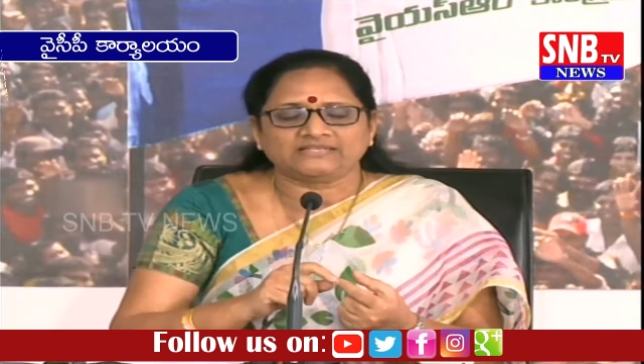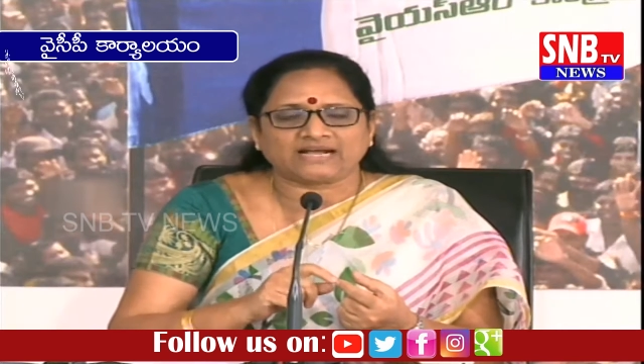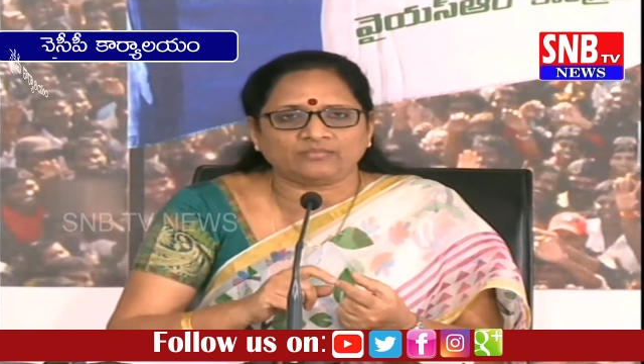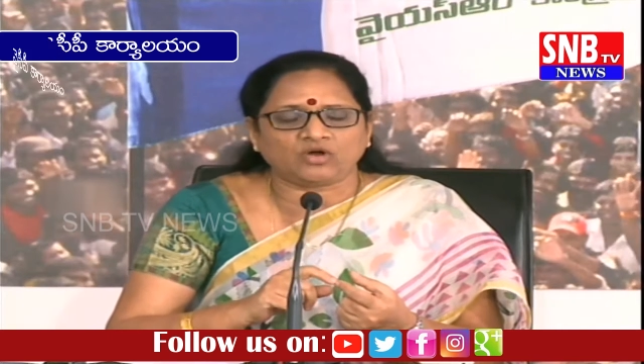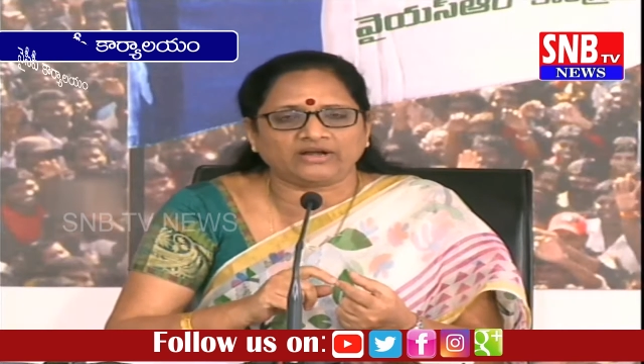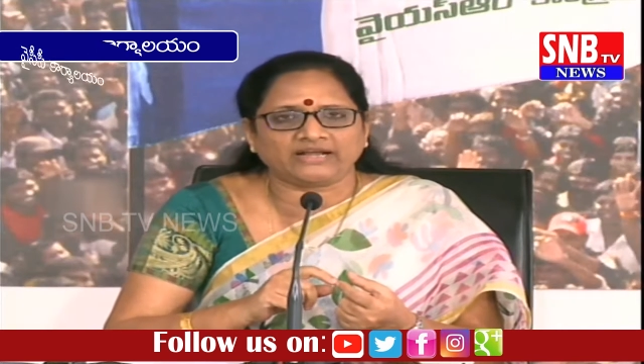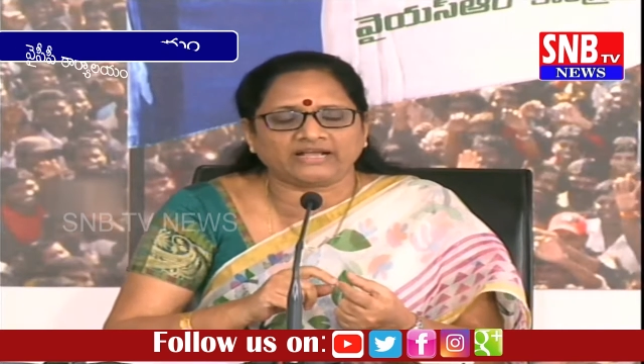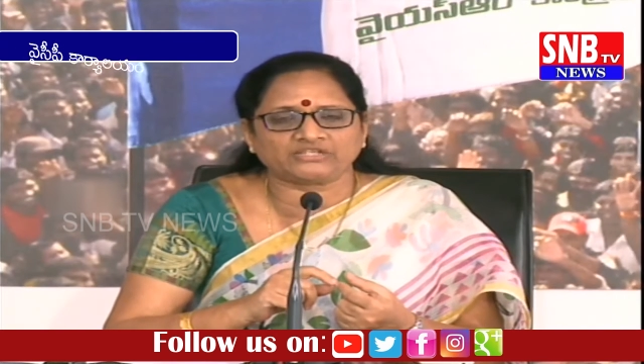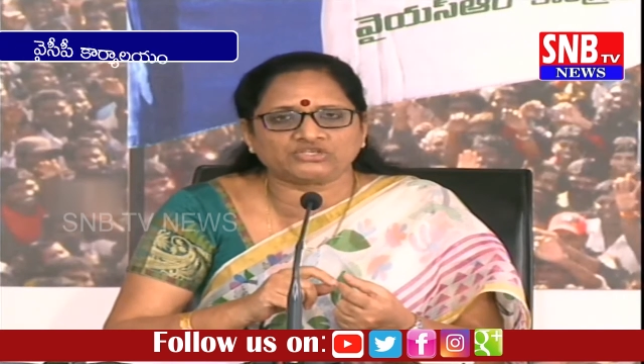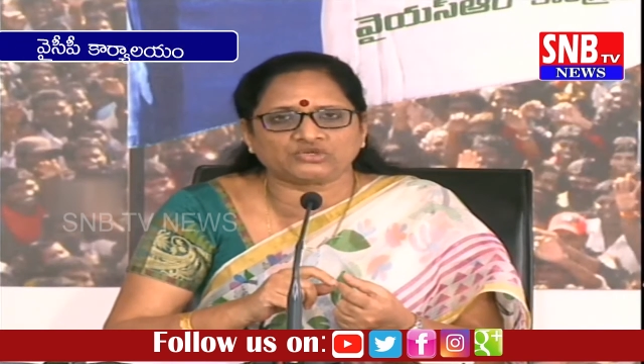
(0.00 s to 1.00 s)
జగన్మోహన్ రెడ్డి
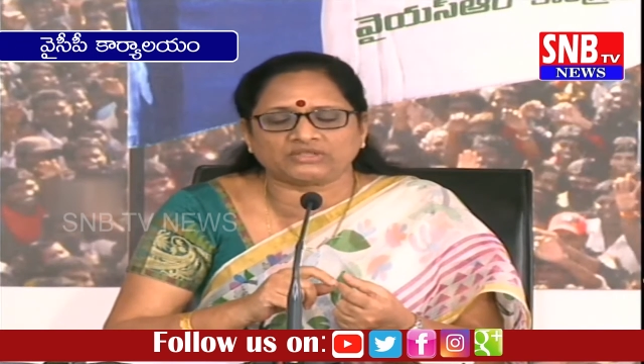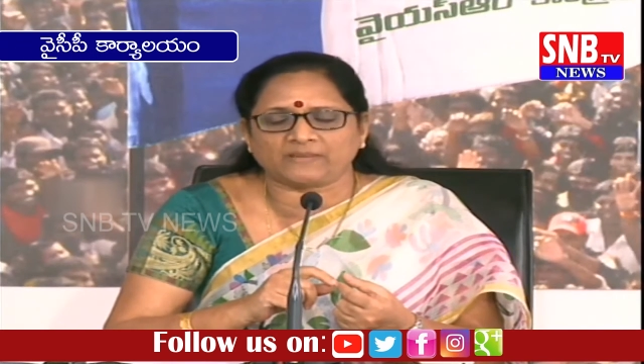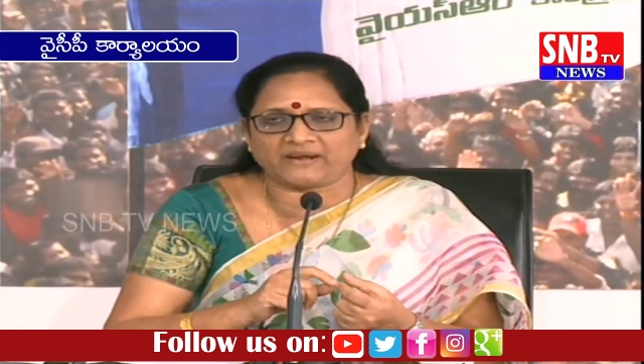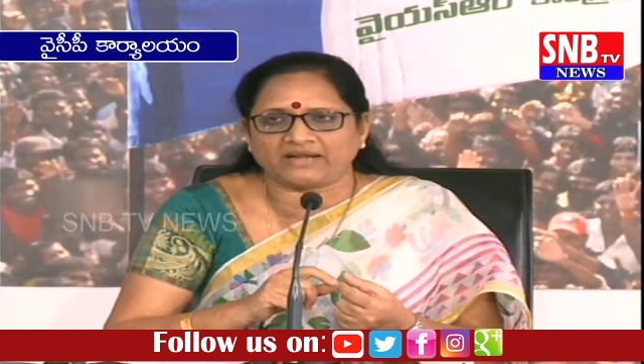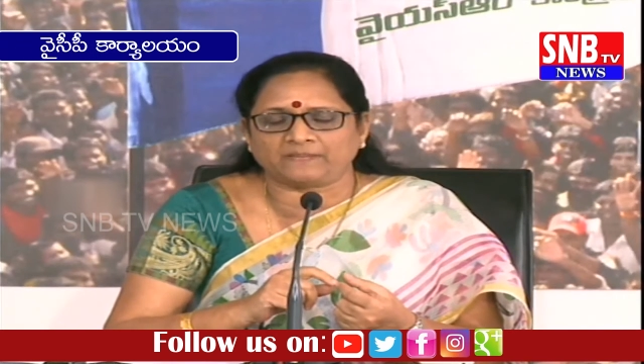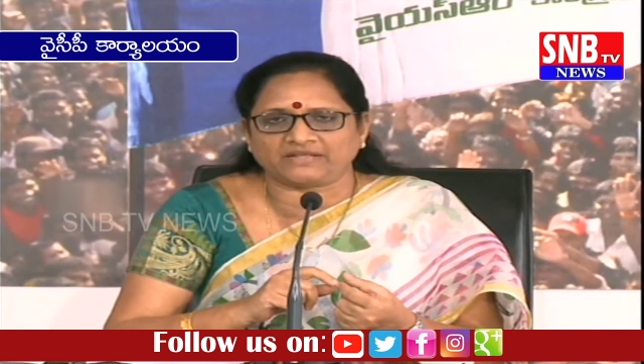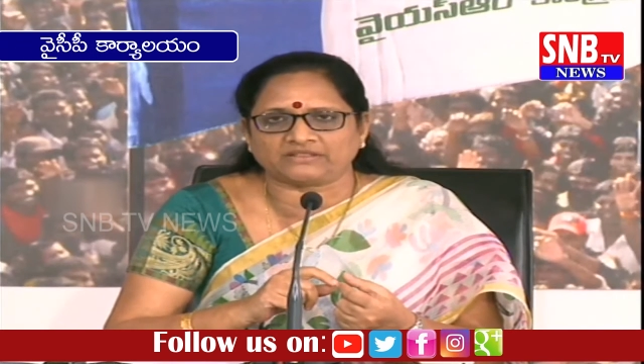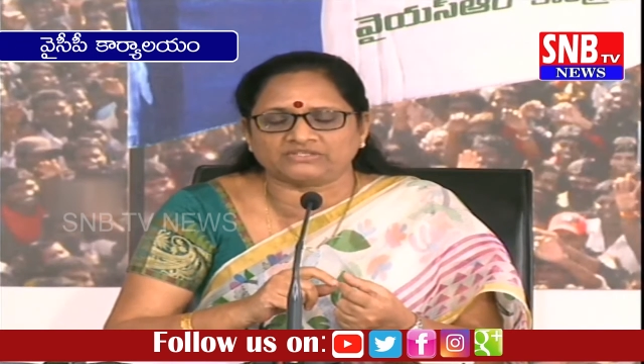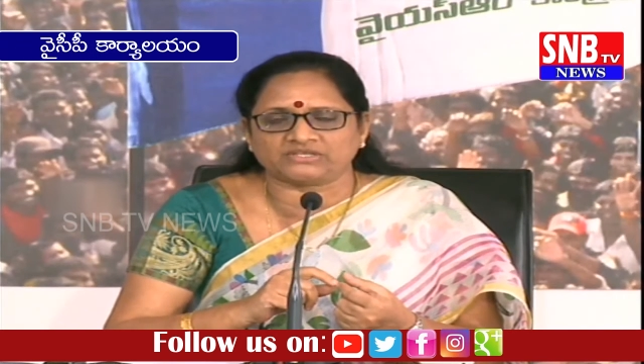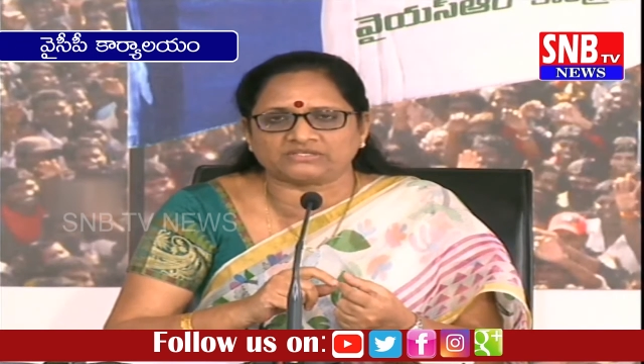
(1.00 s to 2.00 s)
గారి చుట్టూ తిప్పడానికి
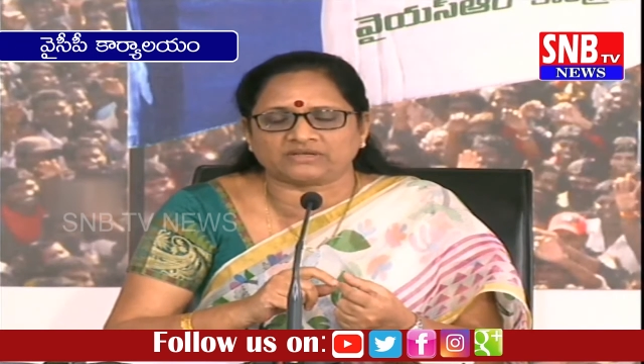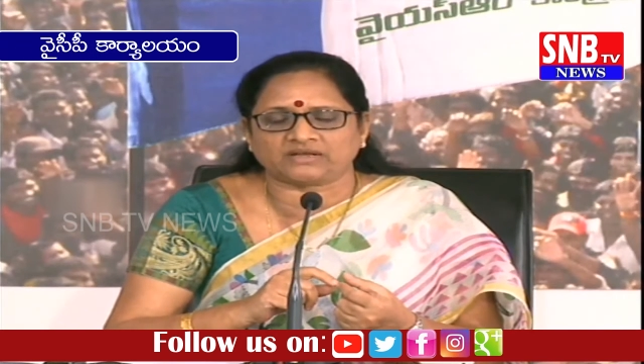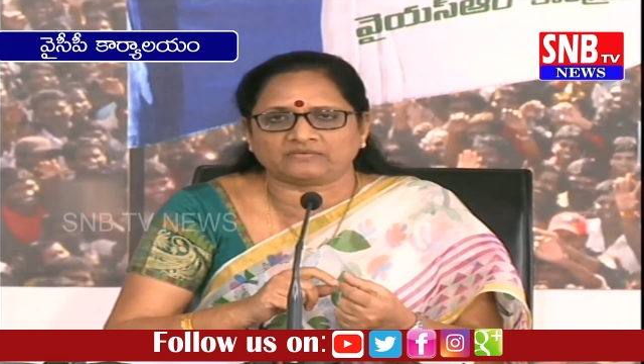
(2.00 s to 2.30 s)
ప్రయత్నం చేస్తున్నారు